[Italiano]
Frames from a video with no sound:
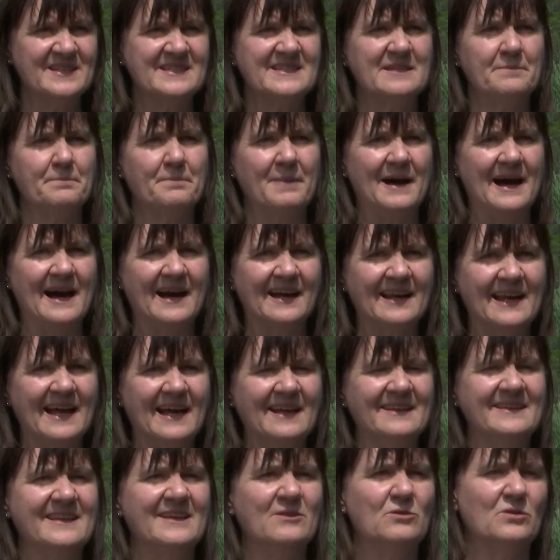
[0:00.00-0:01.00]
si parla
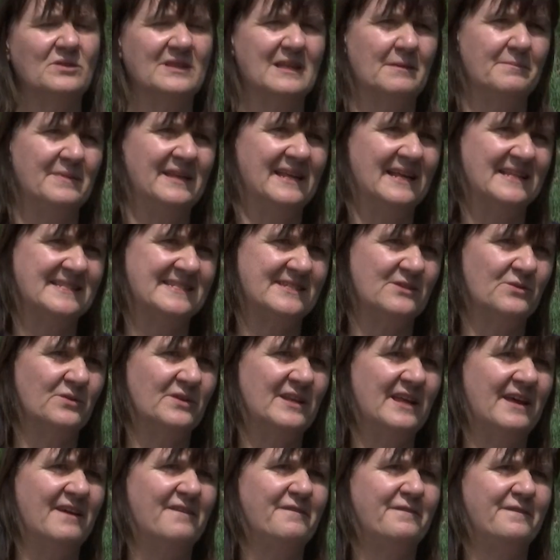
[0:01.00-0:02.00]
di
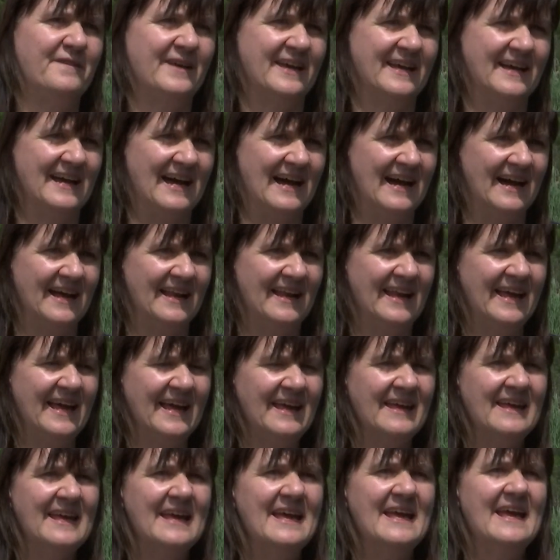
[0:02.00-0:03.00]
contaminazione fecale
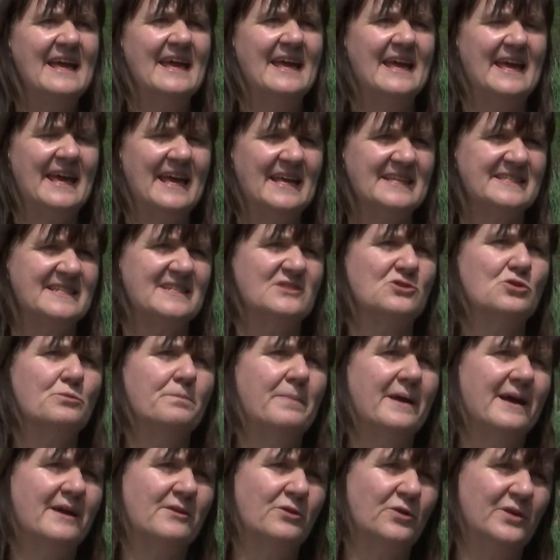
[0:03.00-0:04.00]
e se
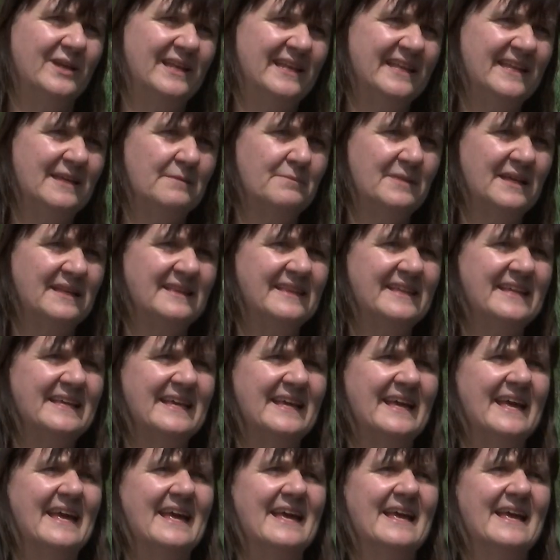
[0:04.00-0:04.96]
superano i limiti